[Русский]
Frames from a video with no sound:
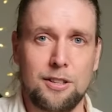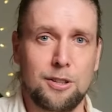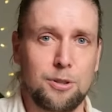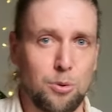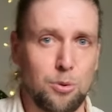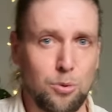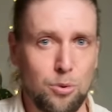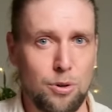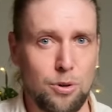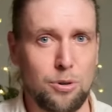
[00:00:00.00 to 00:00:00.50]
на
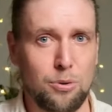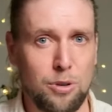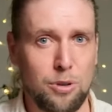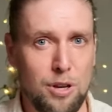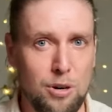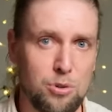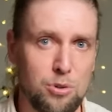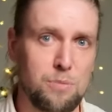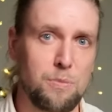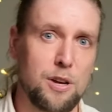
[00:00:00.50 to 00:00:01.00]
другой
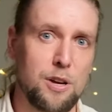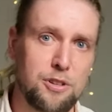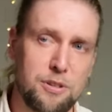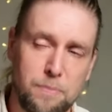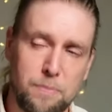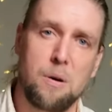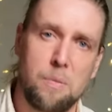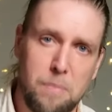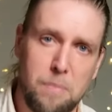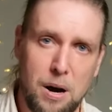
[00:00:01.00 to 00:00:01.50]
руке у тебя
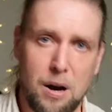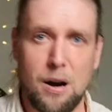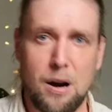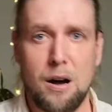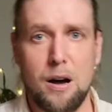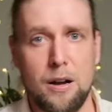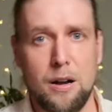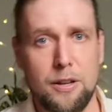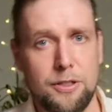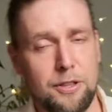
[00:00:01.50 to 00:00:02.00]
типа
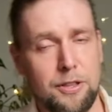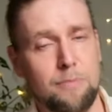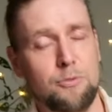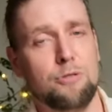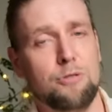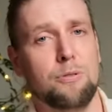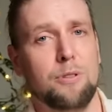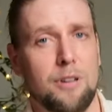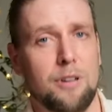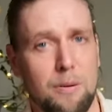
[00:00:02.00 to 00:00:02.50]
пахать, там
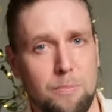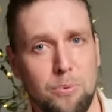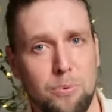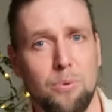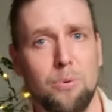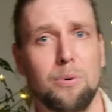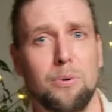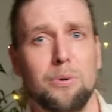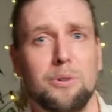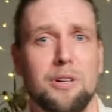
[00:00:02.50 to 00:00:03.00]
что-то
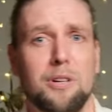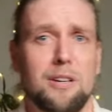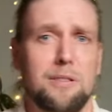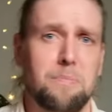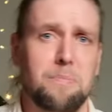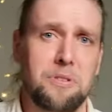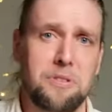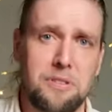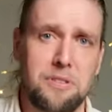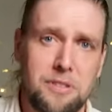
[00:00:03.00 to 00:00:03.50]
работать,
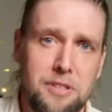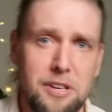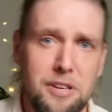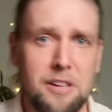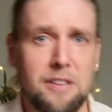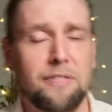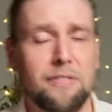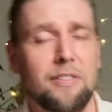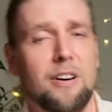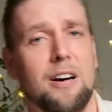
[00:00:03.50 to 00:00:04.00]

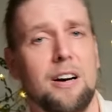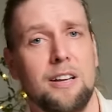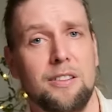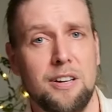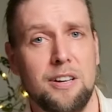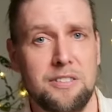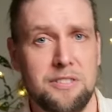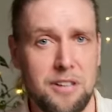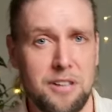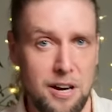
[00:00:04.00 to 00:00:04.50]
пятидневка,
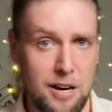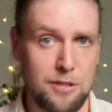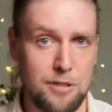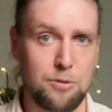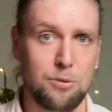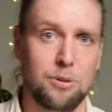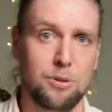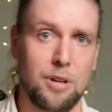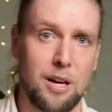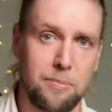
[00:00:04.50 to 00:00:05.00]
на
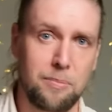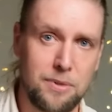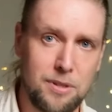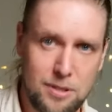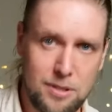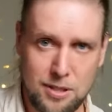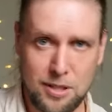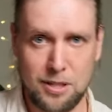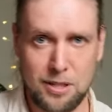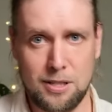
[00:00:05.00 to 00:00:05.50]
дядю, на
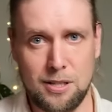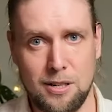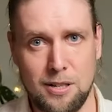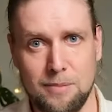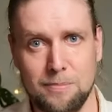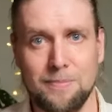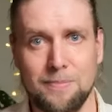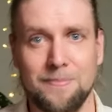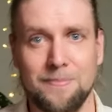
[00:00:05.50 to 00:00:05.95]
бизнес, там,